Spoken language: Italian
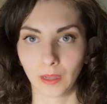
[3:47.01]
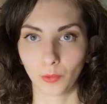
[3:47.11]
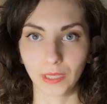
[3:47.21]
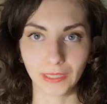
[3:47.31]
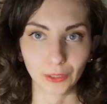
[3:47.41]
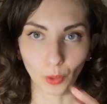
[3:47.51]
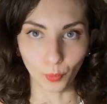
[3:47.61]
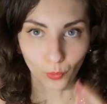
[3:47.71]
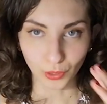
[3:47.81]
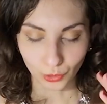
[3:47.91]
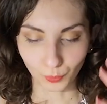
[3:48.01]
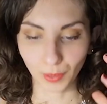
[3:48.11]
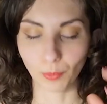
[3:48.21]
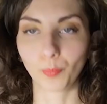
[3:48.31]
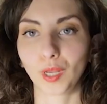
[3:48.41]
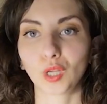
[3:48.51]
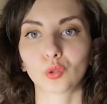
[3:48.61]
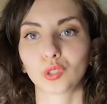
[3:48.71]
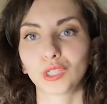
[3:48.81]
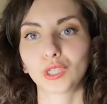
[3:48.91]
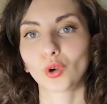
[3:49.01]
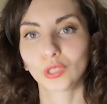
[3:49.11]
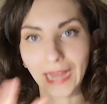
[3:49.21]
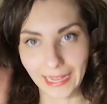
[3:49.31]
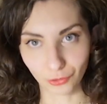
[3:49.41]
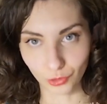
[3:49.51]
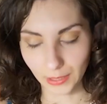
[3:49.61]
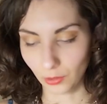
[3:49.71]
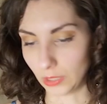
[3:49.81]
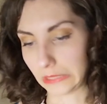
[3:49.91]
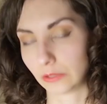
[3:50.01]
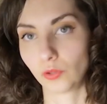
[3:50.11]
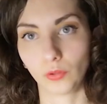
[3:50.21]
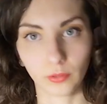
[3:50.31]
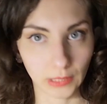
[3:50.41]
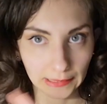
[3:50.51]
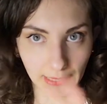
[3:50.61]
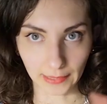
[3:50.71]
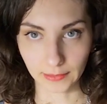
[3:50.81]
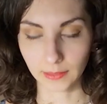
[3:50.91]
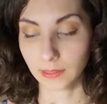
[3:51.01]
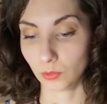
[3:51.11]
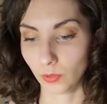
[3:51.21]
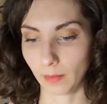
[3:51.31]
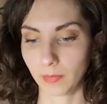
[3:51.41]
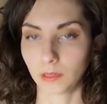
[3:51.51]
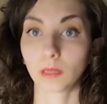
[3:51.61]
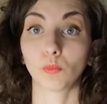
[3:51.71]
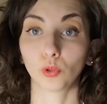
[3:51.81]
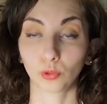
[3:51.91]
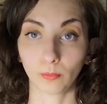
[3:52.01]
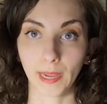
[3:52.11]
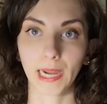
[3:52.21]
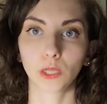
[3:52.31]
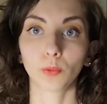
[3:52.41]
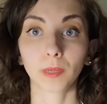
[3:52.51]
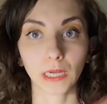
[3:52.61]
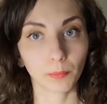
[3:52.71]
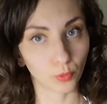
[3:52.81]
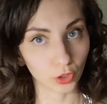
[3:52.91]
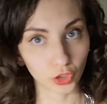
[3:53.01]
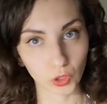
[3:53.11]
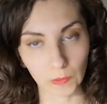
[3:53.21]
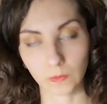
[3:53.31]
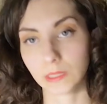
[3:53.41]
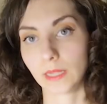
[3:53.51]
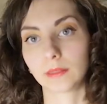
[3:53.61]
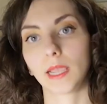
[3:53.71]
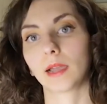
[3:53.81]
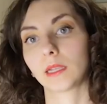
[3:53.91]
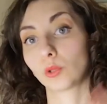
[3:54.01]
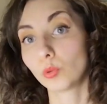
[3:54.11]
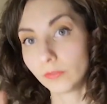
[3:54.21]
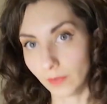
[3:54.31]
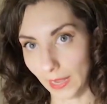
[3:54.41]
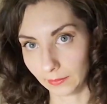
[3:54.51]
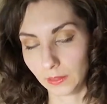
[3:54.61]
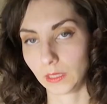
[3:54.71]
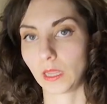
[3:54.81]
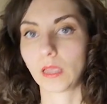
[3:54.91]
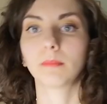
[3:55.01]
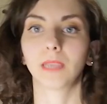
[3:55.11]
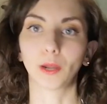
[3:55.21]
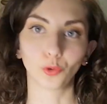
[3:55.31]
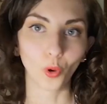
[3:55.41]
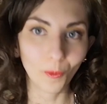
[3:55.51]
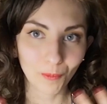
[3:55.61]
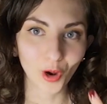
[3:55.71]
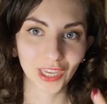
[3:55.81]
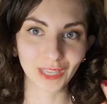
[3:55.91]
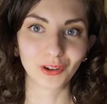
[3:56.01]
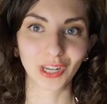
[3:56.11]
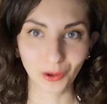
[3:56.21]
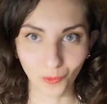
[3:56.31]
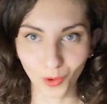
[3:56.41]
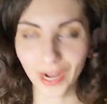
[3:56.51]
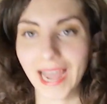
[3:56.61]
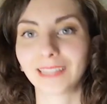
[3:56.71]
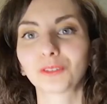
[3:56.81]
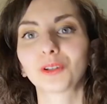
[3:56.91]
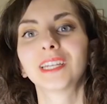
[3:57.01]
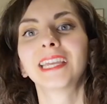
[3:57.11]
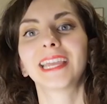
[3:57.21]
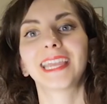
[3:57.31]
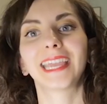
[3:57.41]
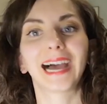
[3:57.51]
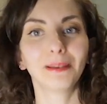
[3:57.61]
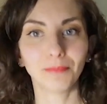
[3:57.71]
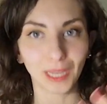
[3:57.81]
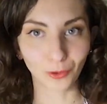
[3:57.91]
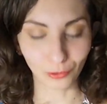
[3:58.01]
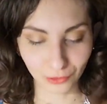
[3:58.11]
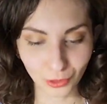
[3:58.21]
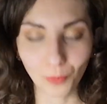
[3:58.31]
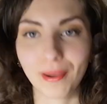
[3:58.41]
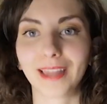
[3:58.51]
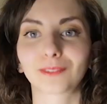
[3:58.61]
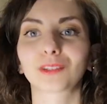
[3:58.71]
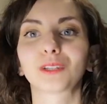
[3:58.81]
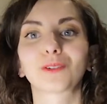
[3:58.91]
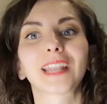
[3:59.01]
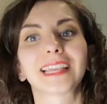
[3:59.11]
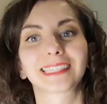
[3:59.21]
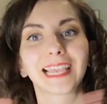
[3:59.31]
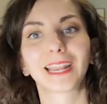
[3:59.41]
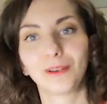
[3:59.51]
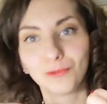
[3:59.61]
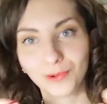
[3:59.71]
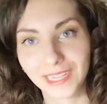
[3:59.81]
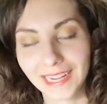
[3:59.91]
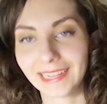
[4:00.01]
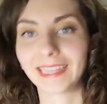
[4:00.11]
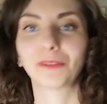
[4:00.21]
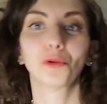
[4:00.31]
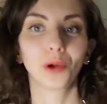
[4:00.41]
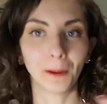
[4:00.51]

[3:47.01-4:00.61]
Quindi dopo questo primo periodo di rodaggio le cose sono andate sicuramente molto meglio, perché poi ci sono stati anche due fatti che mi hanno un pochino rincuorato e almeno ho scoperto di non essere l'unica che non